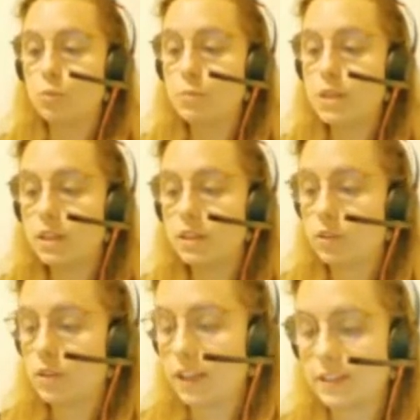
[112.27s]
de bien se
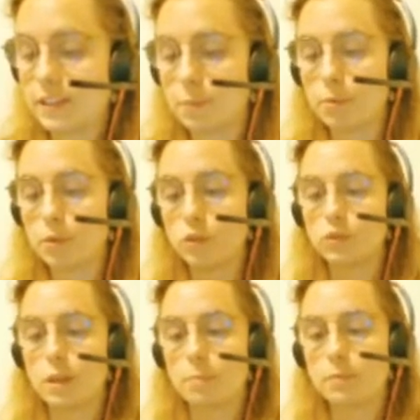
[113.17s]
divertir pendant
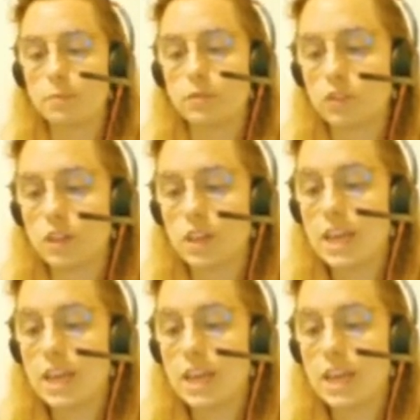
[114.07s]
son absence